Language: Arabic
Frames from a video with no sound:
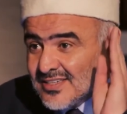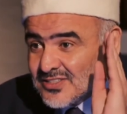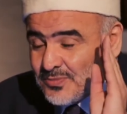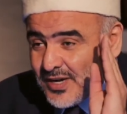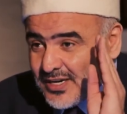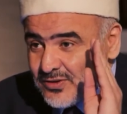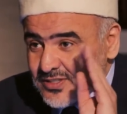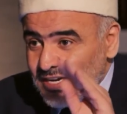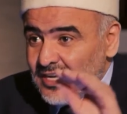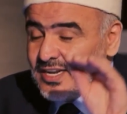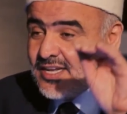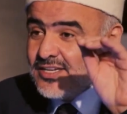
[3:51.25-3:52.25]
سبحانه
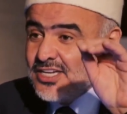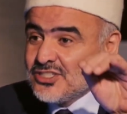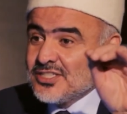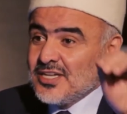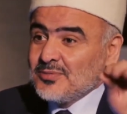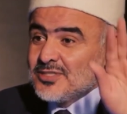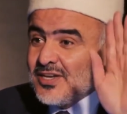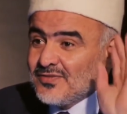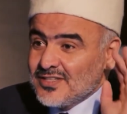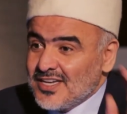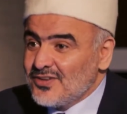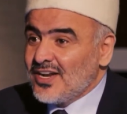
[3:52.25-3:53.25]
وتعالى يجد نفسه
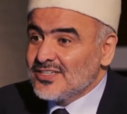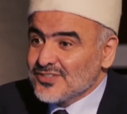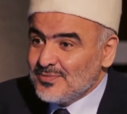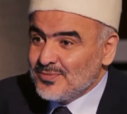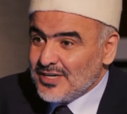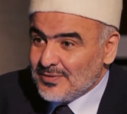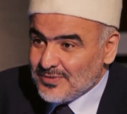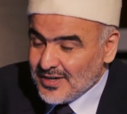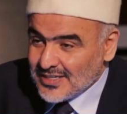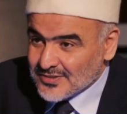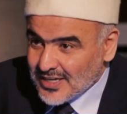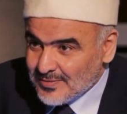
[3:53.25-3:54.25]
في دار الأذقم بالأبي
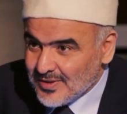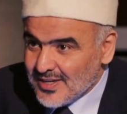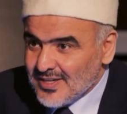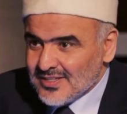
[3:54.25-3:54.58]
الأذقم